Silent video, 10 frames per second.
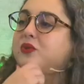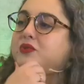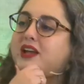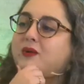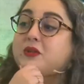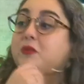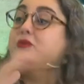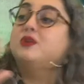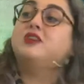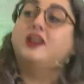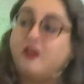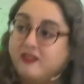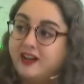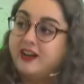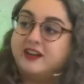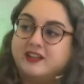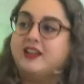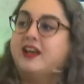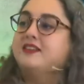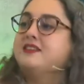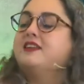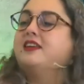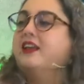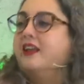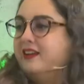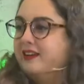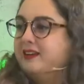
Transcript: industria 4.0 de la energía, si se quiere.